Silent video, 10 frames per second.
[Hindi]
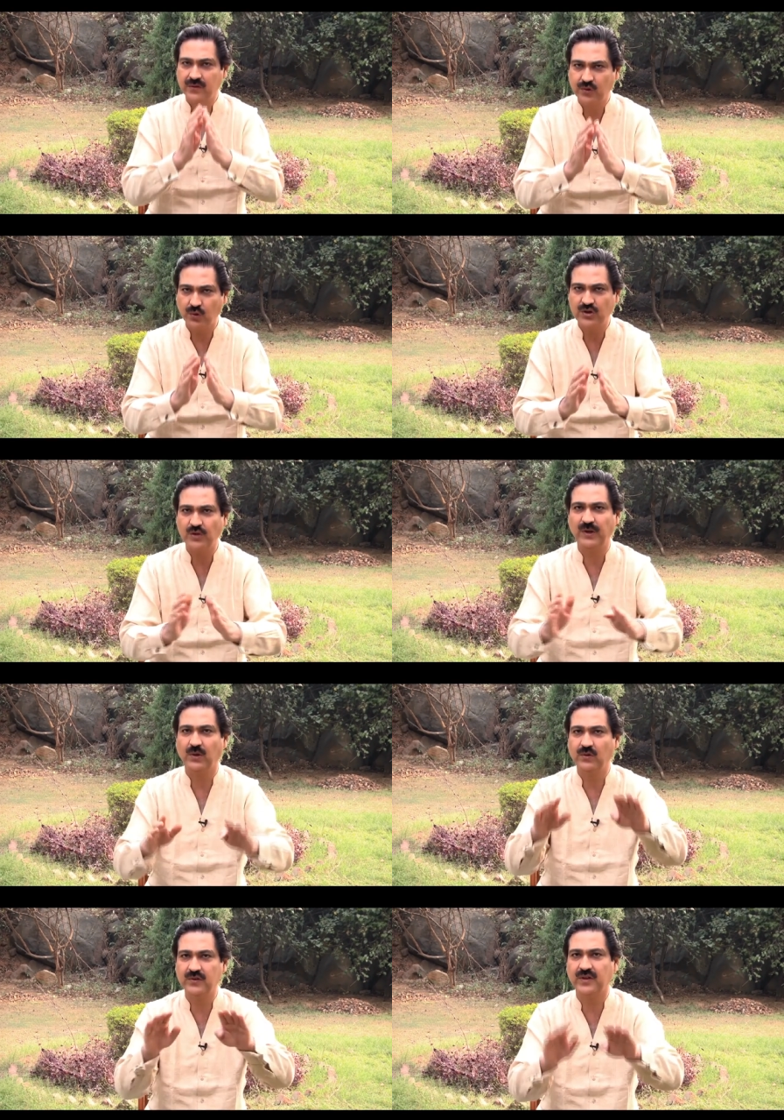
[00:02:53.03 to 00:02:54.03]
सोच में
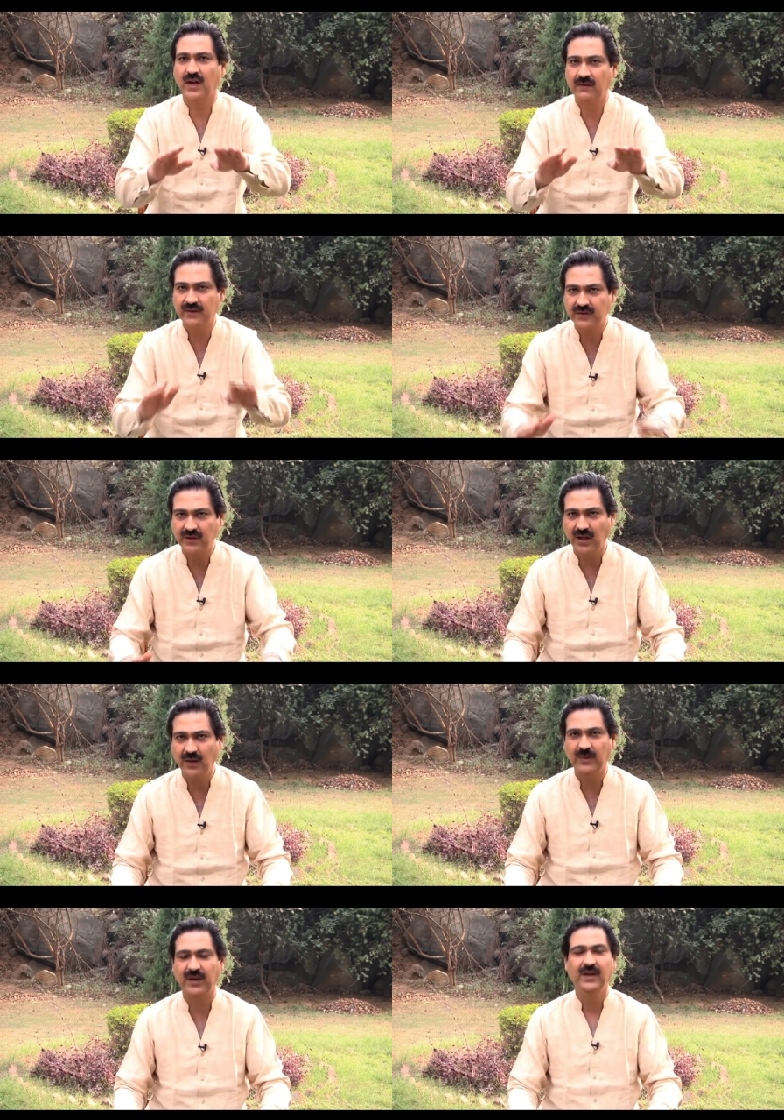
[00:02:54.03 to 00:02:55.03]
उस अवस्था
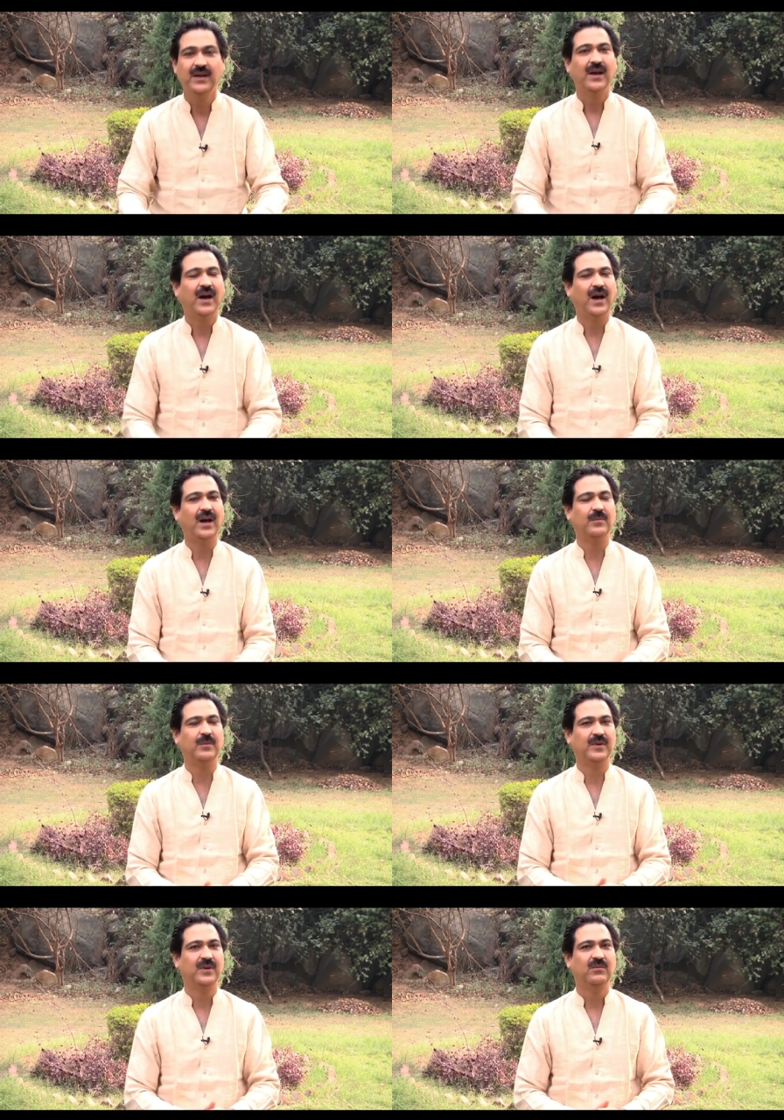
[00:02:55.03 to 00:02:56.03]
में आप
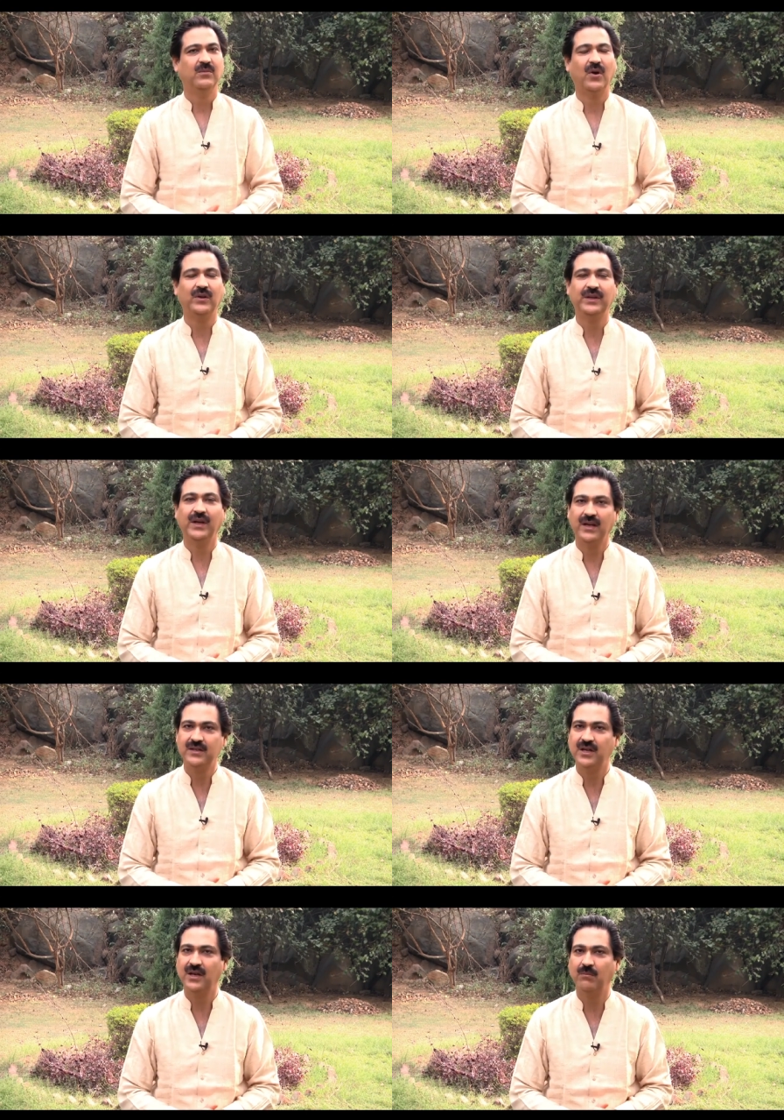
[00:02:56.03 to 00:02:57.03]
बहुत ही
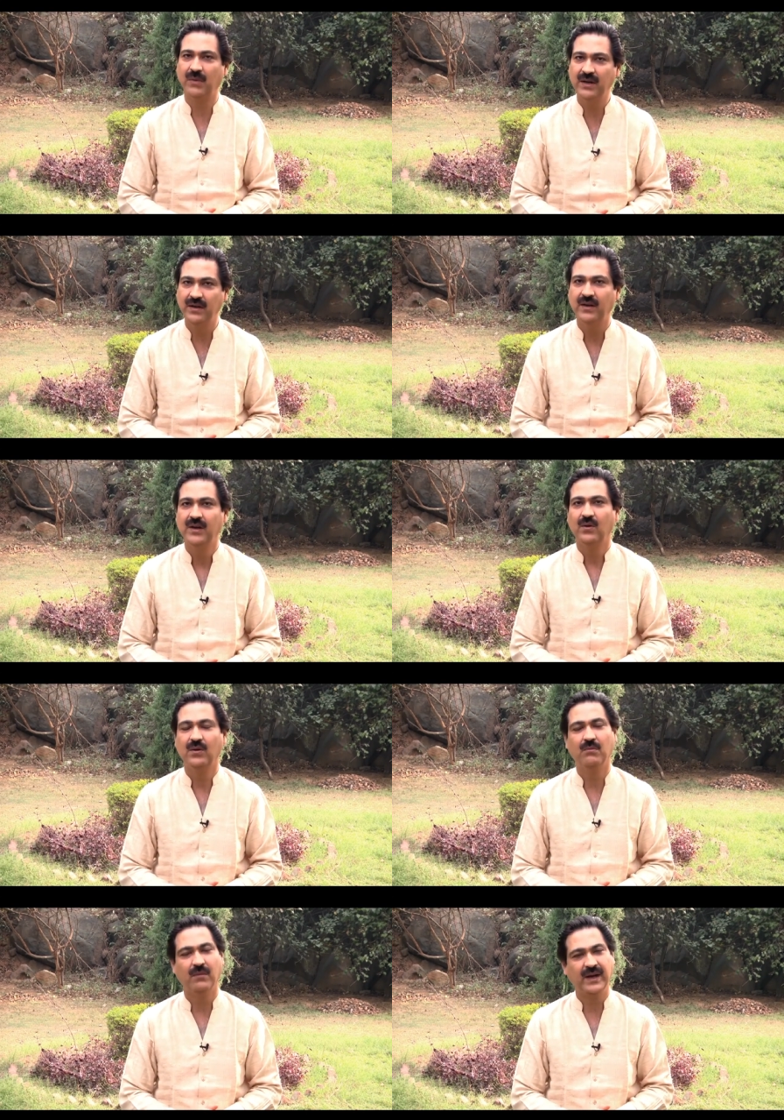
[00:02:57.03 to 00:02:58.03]
अच्छा मन और
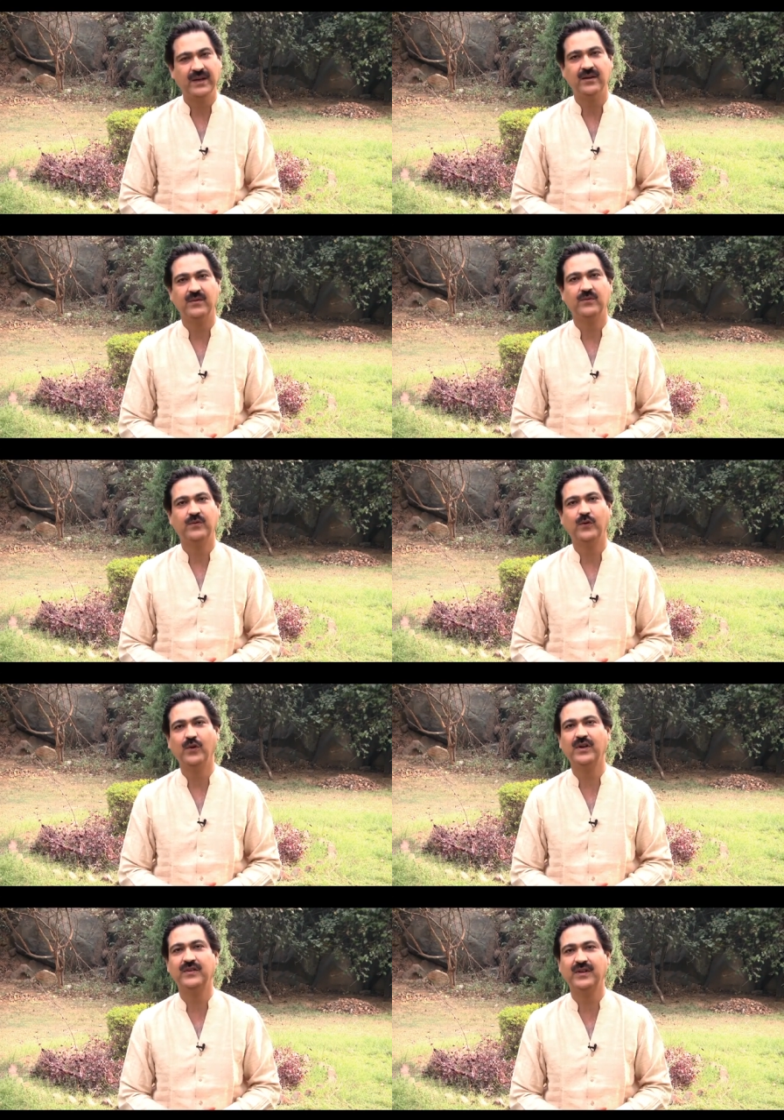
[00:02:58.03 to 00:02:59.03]
माइंड
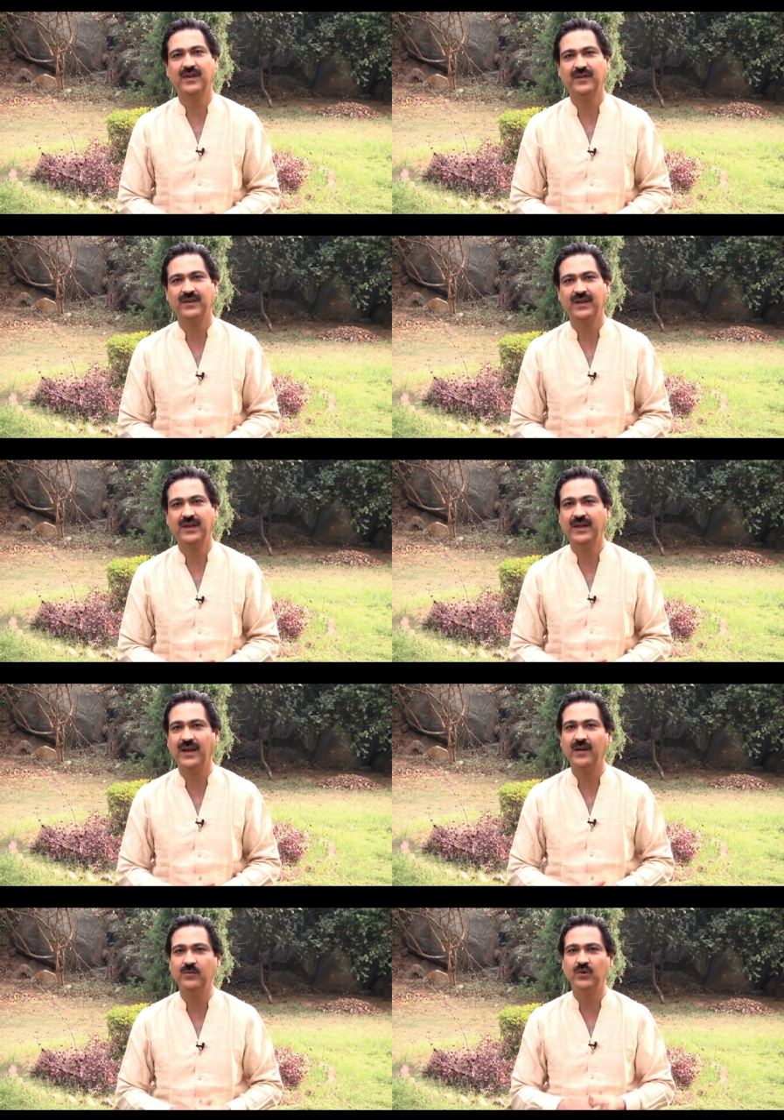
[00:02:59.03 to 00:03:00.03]
फोकस कर सकते हैं
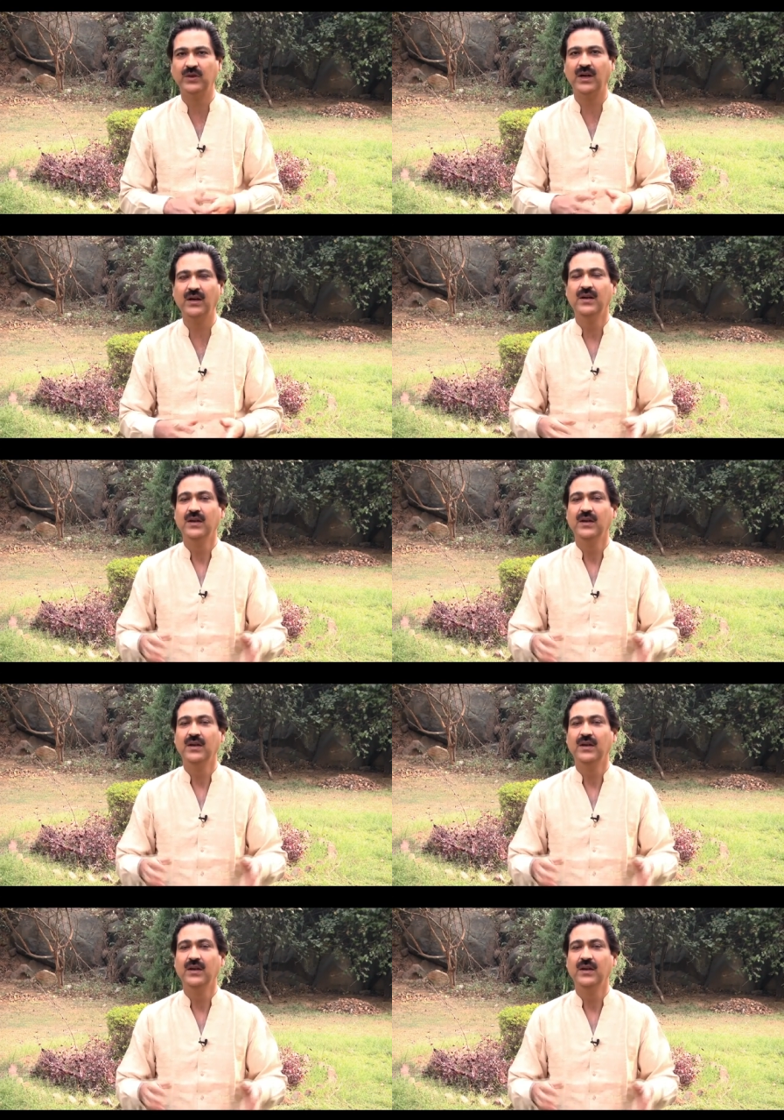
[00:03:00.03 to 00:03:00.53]
ज्ञान मुद्रा